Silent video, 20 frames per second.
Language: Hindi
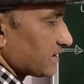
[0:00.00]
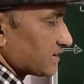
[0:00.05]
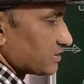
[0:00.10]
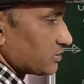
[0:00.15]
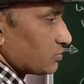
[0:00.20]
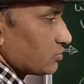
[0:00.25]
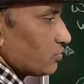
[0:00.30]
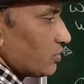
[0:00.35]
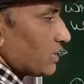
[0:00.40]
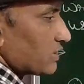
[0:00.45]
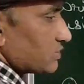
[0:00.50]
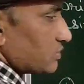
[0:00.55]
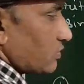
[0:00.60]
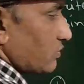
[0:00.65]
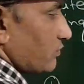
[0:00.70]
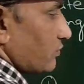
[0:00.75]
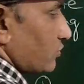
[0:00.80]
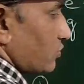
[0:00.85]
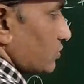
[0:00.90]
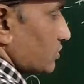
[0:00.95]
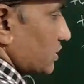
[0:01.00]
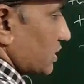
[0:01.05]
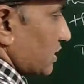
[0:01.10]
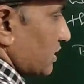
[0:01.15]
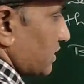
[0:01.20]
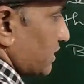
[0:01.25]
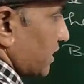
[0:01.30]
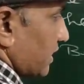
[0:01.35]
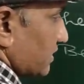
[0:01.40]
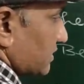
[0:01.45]
H2SO4 से
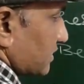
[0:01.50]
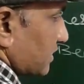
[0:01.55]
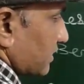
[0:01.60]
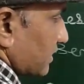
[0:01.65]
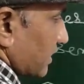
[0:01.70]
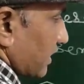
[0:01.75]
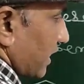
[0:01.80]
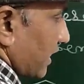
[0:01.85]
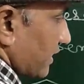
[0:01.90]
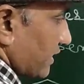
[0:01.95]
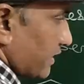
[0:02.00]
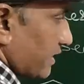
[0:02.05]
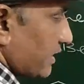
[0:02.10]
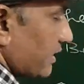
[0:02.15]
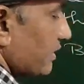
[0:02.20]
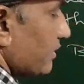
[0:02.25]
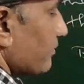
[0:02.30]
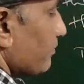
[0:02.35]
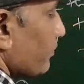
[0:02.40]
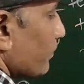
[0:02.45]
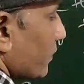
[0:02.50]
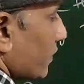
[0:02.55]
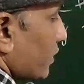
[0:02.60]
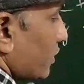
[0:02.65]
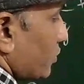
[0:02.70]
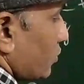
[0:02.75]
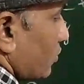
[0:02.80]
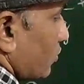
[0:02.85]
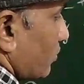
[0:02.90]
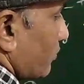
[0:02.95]
रिएक्शन कराएंगे
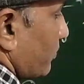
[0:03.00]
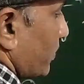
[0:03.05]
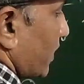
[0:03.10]
तो